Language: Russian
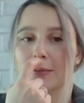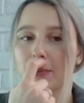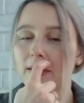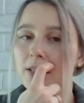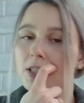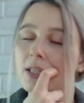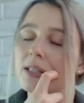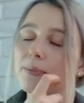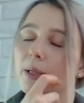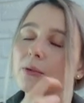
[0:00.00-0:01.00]
предложений,
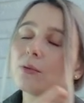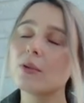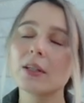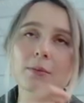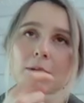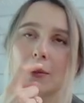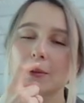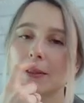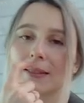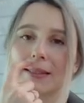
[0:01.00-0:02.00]
спокойно можно
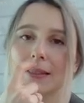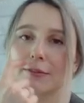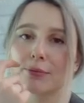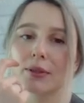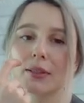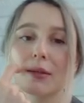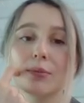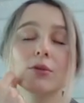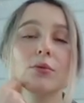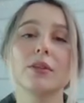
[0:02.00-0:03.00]
уложиться в полторы
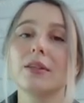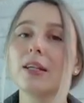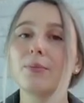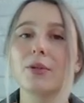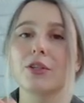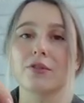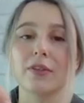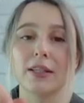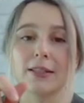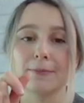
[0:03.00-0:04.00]
минуты, не
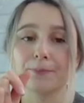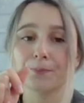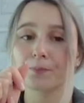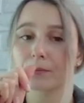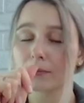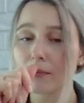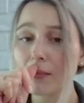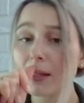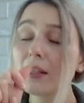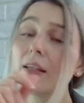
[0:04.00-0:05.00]
переживайте.
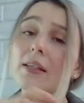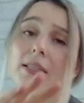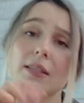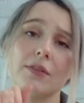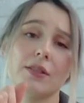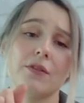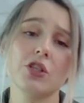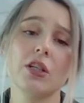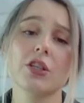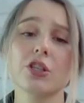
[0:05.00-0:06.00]
И если вы
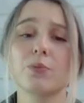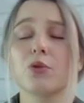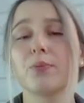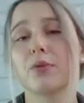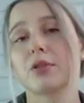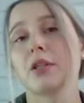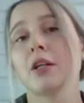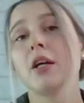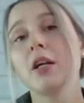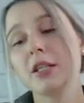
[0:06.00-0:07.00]
совершили ошибку, просто
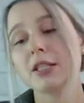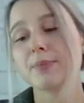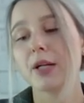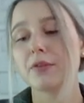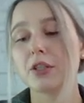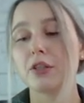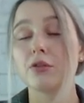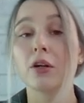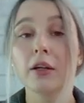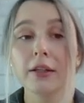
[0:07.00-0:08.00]
исправьте
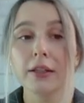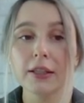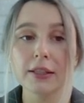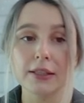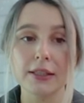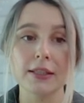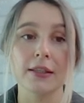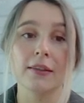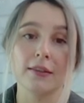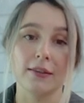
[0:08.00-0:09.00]
ее и
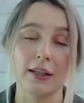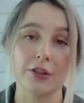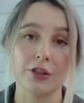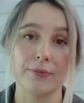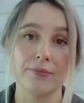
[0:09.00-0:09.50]
идите дальше.